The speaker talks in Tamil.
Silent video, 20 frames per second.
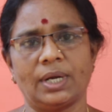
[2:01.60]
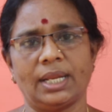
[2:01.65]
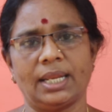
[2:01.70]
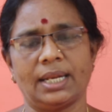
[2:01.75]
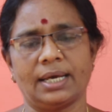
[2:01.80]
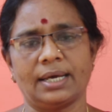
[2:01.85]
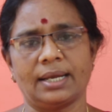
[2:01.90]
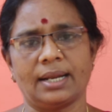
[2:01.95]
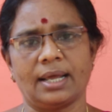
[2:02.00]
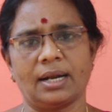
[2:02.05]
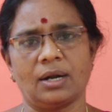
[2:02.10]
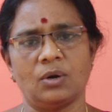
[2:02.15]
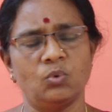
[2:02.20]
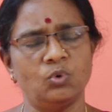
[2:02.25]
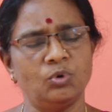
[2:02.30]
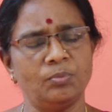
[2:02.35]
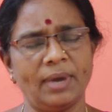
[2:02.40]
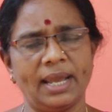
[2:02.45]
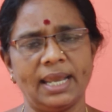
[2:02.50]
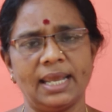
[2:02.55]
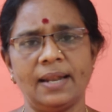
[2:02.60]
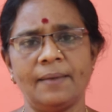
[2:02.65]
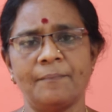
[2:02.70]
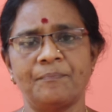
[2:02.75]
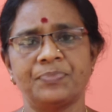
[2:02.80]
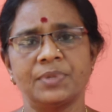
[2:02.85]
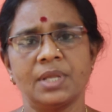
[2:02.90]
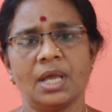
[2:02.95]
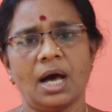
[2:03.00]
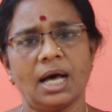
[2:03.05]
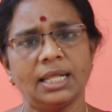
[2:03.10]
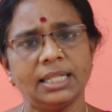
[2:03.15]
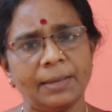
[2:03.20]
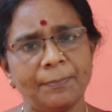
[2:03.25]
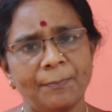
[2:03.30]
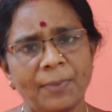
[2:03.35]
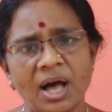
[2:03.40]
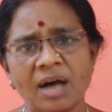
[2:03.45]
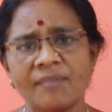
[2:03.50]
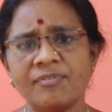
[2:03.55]
கொண்டிருக்கிறார்கள் உண்மையில் அதை
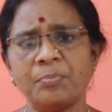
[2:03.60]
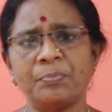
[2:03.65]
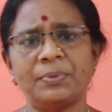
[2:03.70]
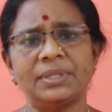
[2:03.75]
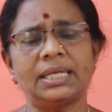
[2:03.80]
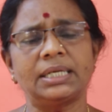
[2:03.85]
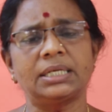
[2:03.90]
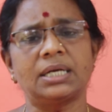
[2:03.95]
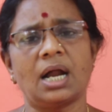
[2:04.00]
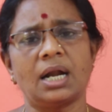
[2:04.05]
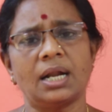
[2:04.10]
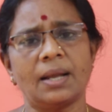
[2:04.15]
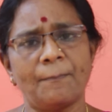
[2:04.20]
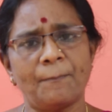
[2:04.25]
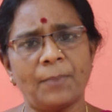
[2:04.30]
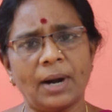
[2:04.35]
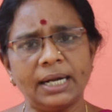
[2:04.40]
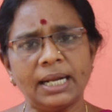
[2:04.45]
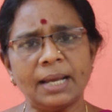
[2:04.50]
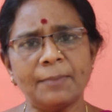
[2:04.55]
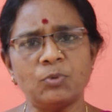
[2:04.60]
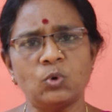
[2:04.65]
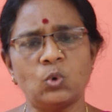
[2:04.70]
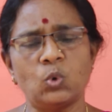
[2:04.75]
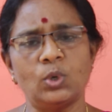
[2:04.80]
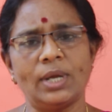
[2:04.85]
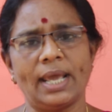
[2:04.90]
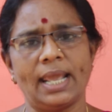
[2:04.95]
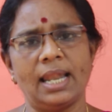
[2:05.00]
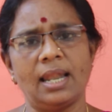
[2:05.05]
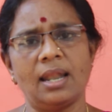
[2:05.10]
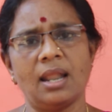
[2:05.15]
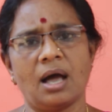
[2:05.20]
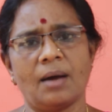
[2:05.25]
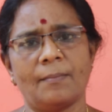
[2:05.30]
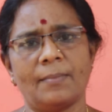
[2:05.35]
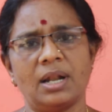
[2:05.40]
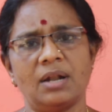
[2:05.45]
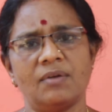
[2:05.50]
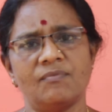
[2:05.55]
பாவிப்பதற்கான பணம் கூட
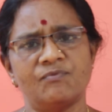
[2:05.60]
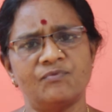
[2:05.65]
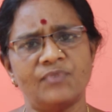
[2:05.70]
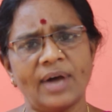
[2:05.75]
இல்லாமல்